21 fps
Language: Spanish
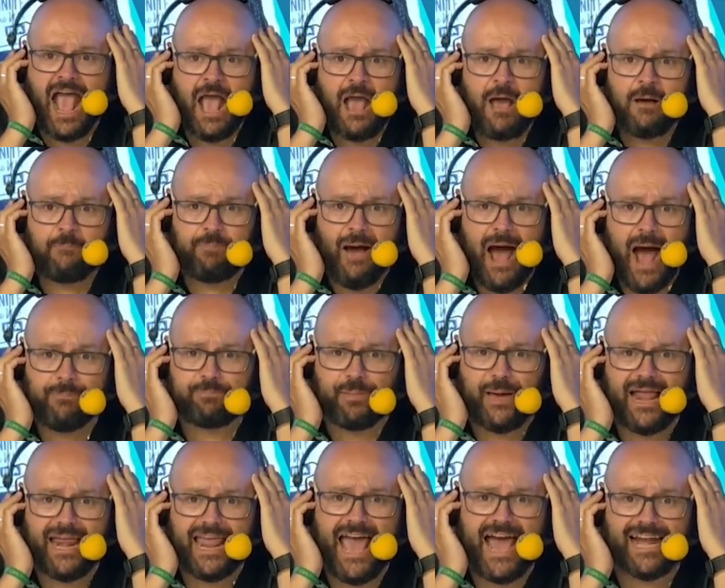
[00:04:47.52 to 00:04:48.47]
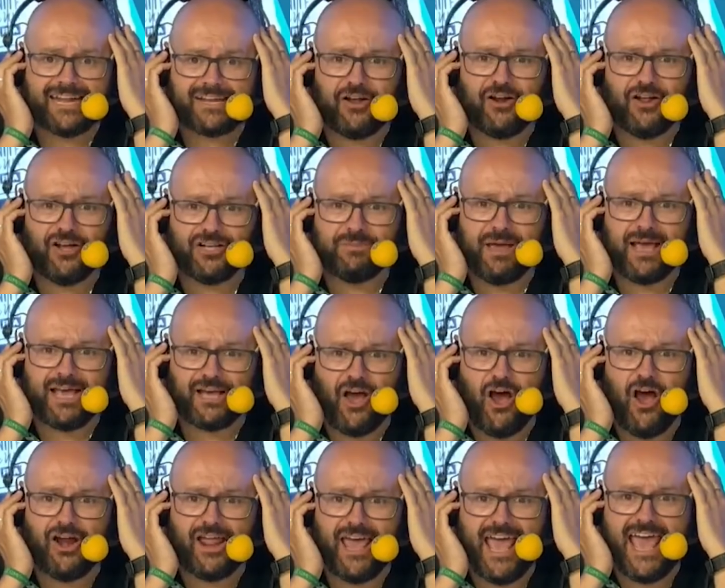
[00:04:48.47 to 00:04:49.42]
va a pelear con los
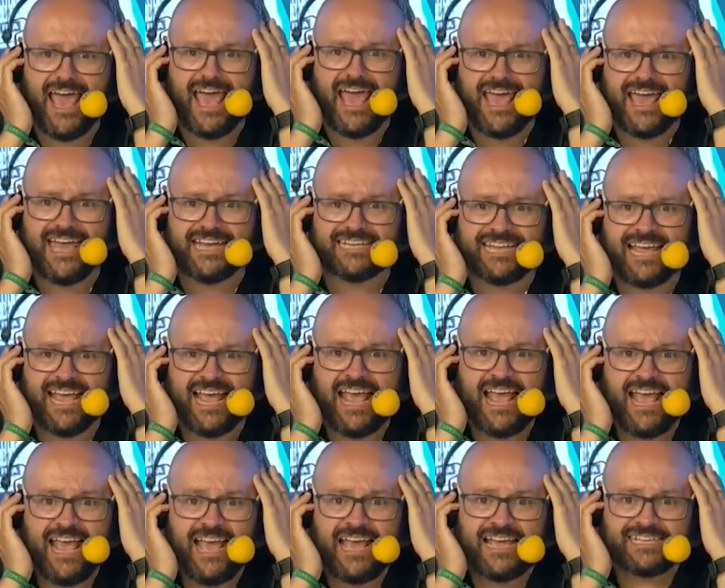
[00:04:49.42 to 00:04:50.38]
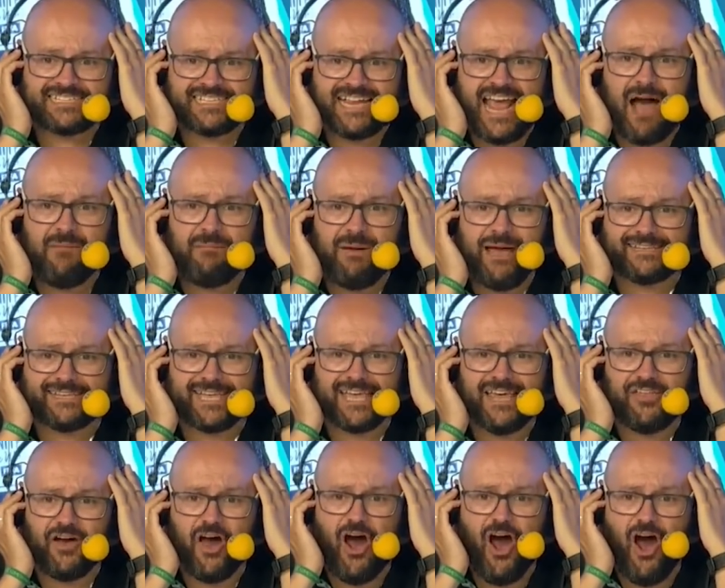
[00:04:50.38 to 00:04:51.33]
mejores! ¡Increíble! ¡Se ha
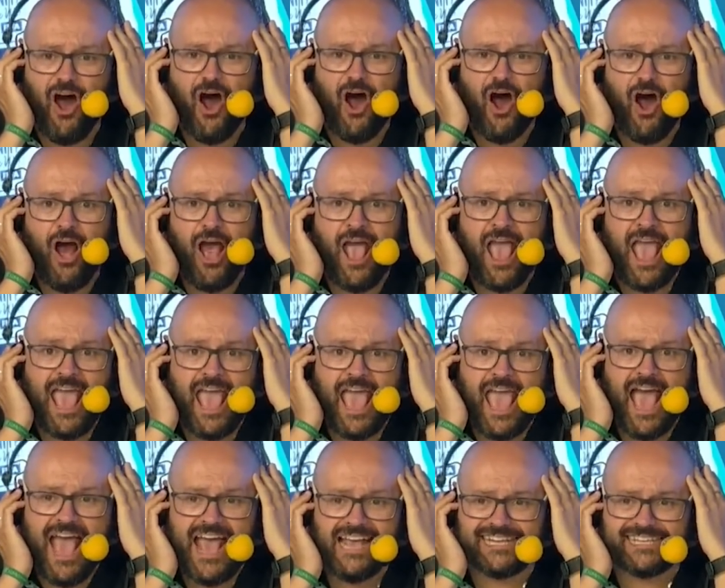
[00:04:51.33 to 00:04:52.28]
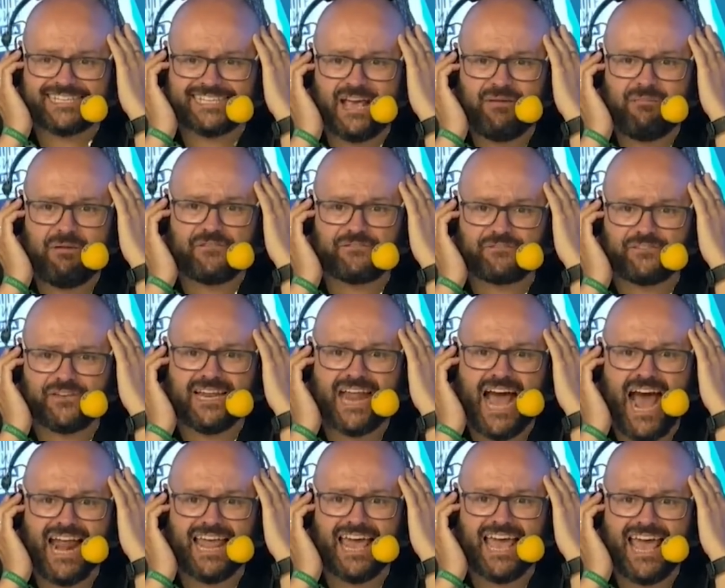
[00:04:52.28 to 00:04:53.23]
metido en
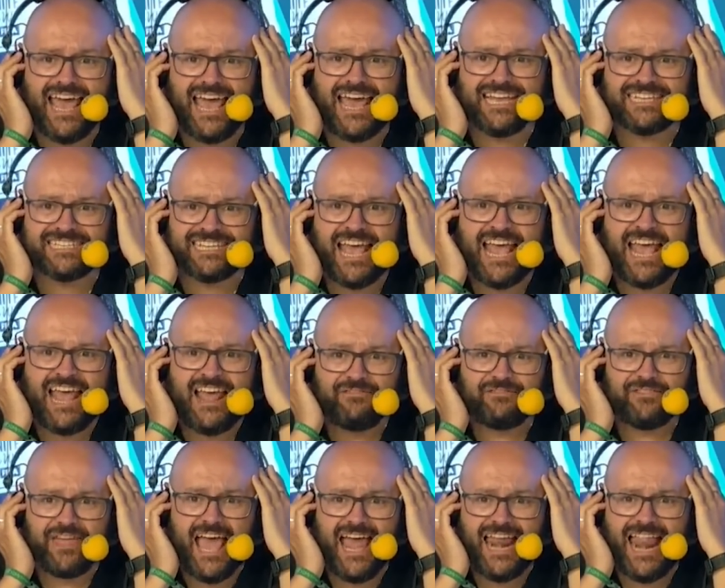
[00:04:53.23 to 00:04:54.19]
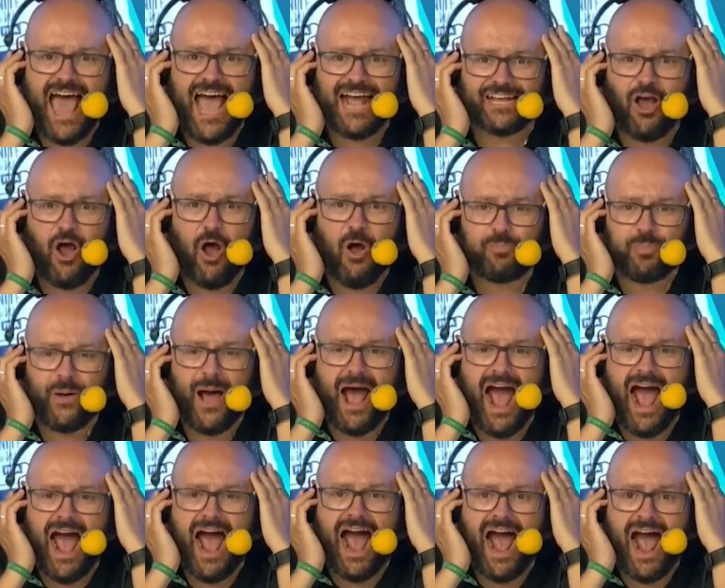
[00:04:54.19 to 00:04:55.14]
semifinales de la
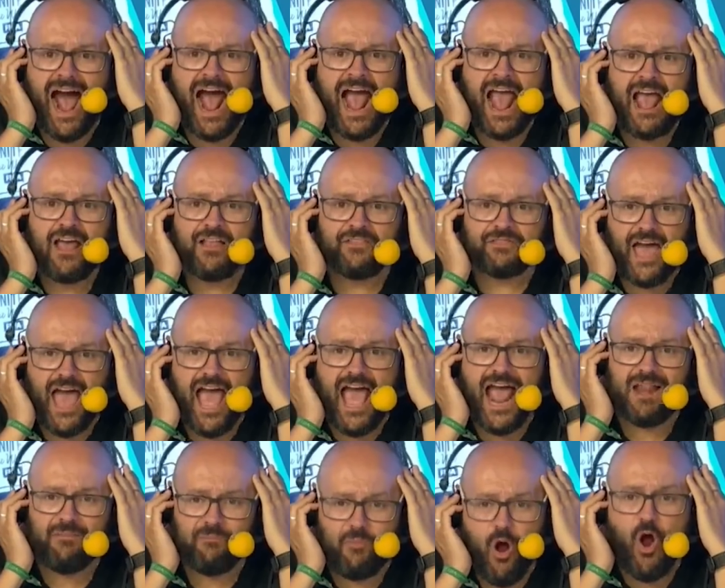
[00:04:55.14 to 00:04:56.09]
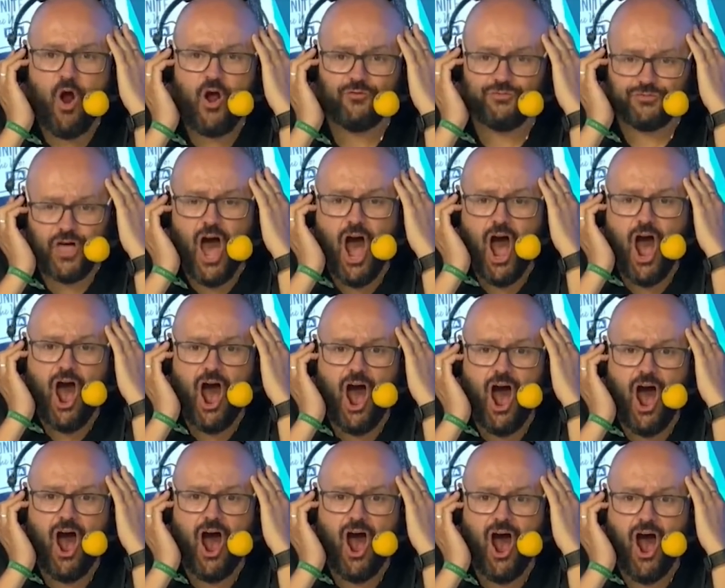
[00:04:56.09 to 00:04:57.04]
Copa! del
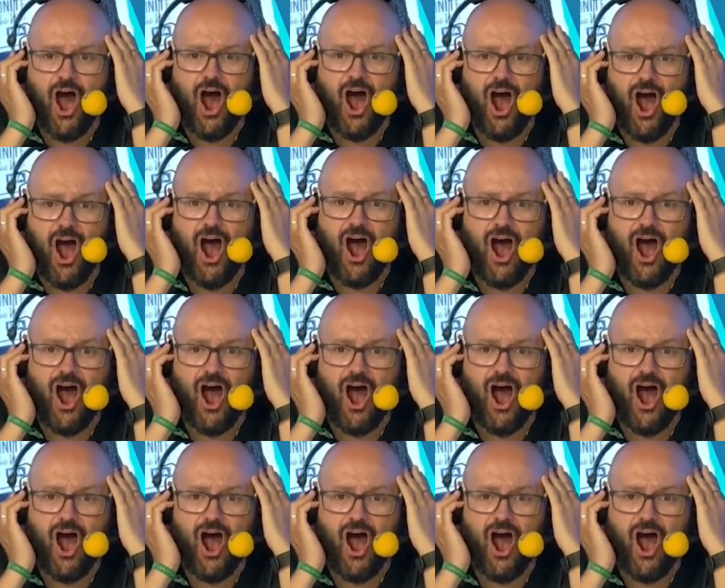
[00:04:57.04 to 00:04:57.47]
mundo.